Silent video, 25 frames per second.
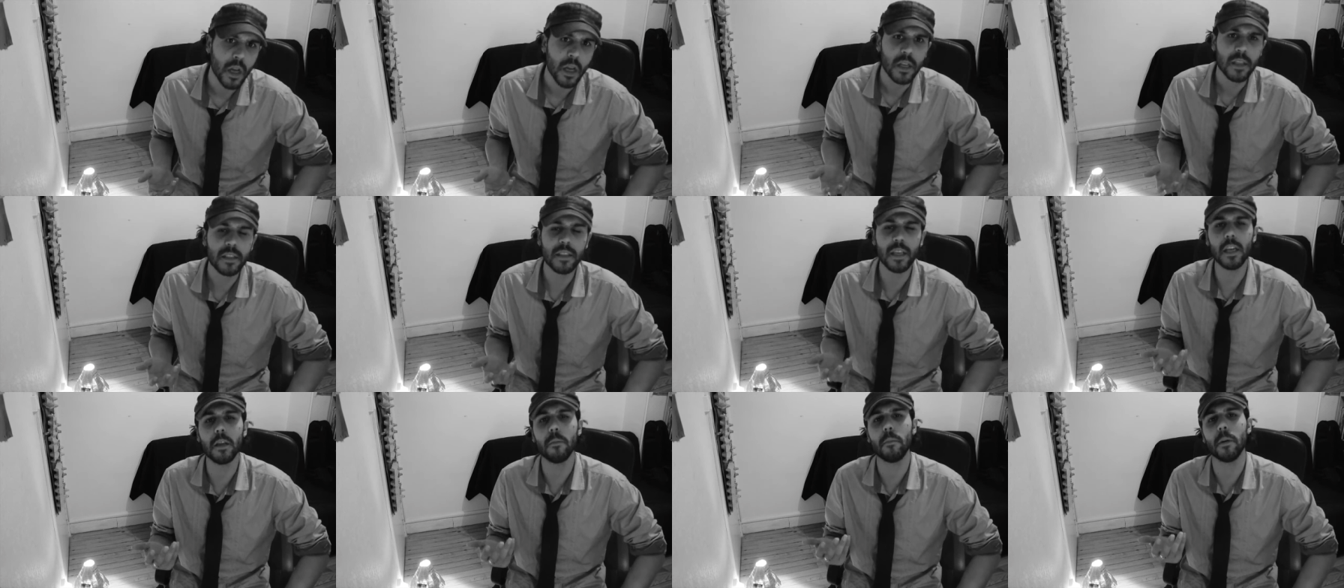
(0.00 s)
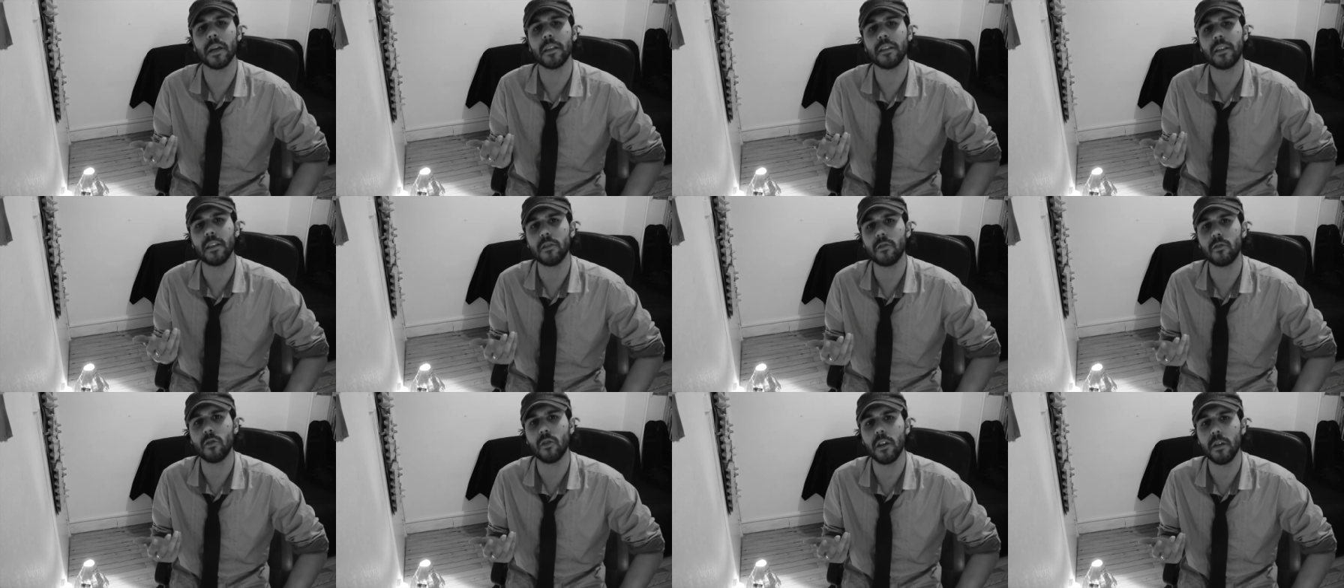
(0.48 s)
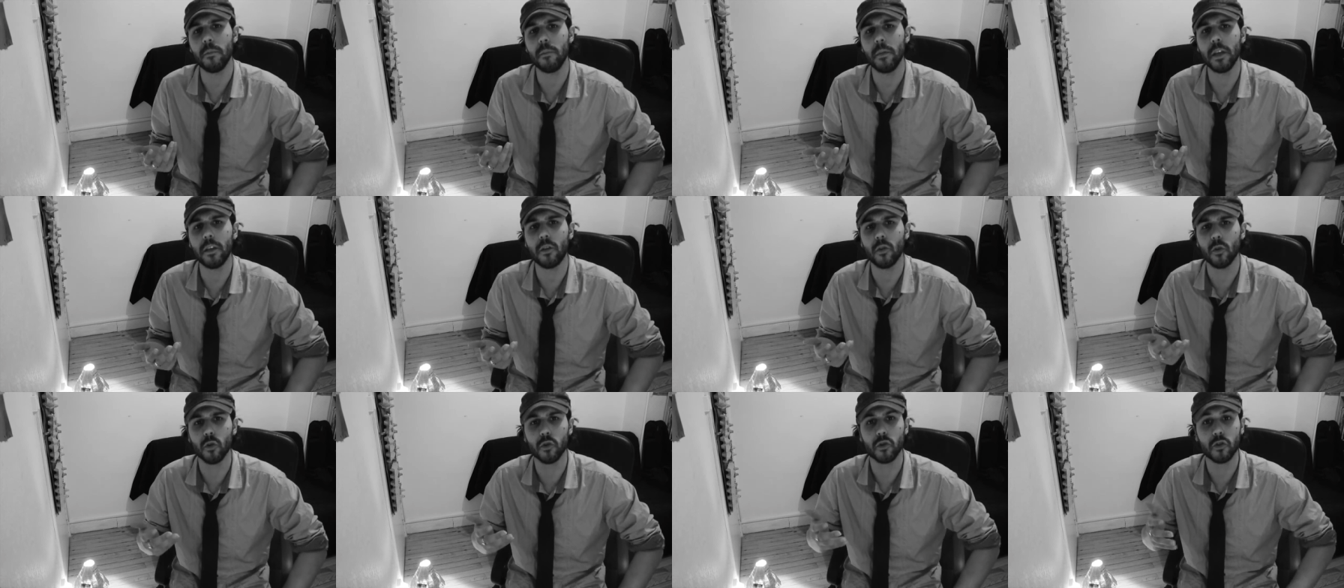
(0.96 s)
sa liberté se
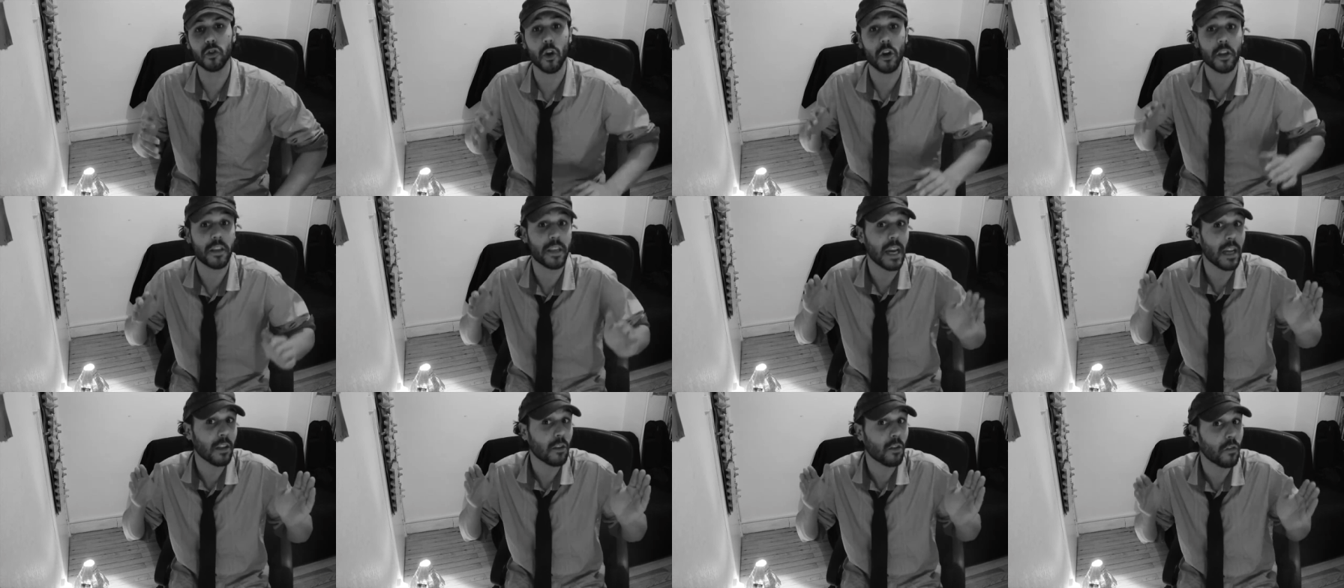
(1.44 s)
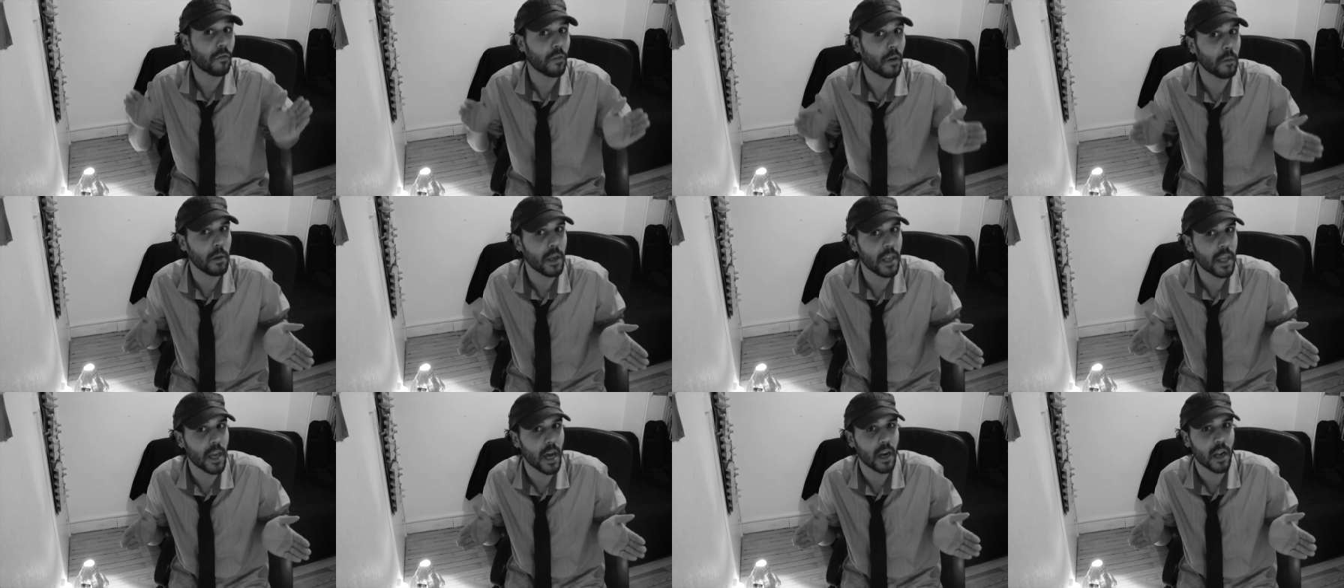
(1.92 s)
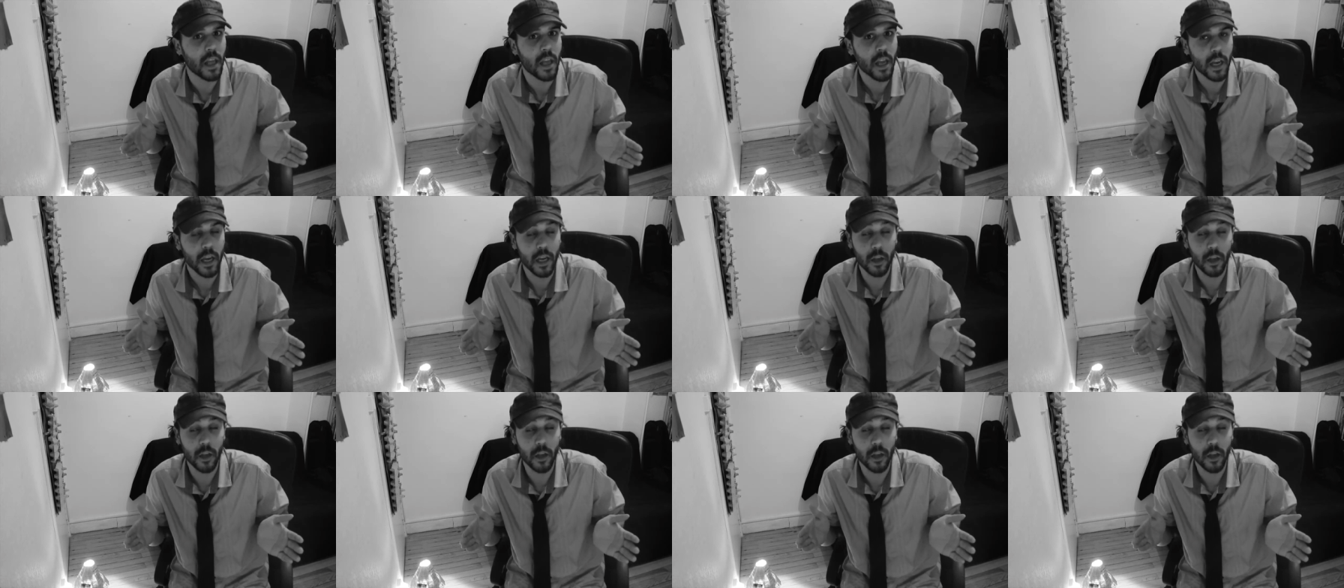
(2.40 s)
limite au seul cadre familial